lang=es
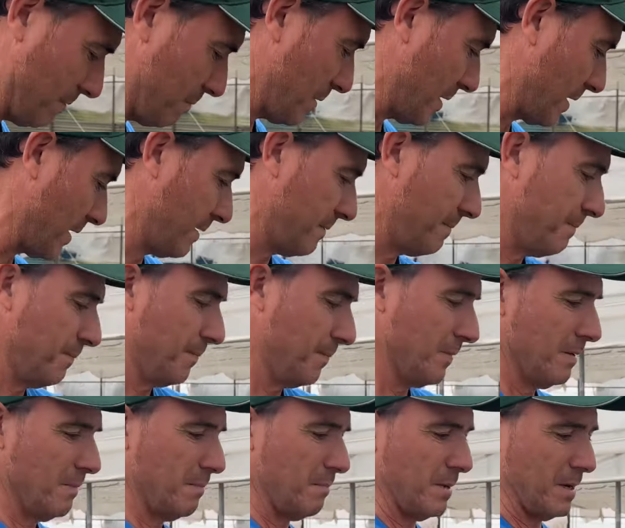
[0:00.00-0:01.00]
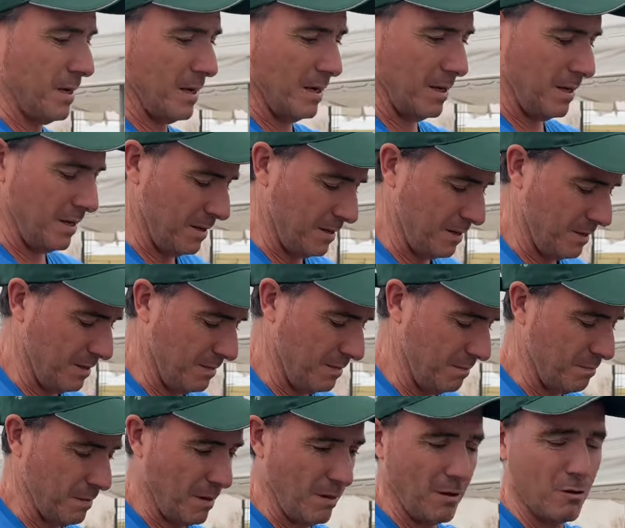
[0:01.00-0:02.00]
Para, para, que,
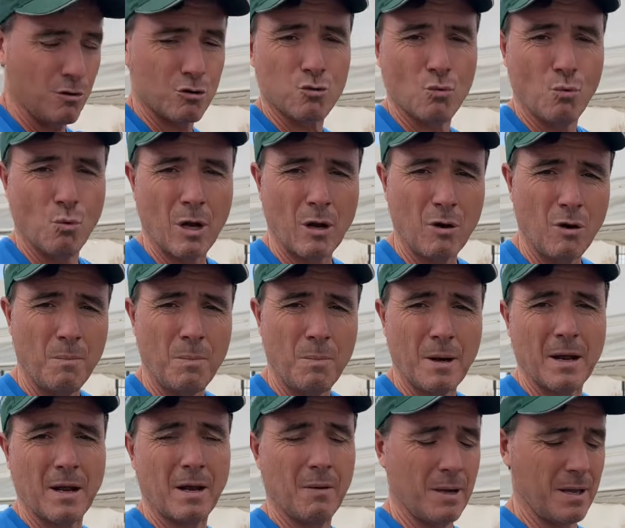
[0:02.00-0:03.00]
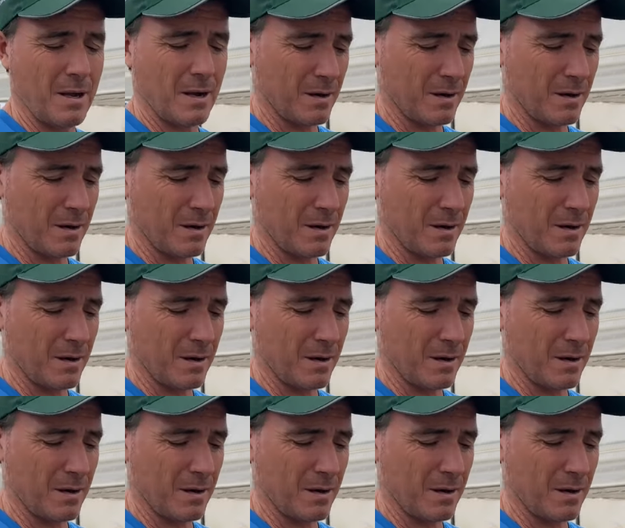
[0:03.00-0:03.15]
para darlo su hueco, para que vaya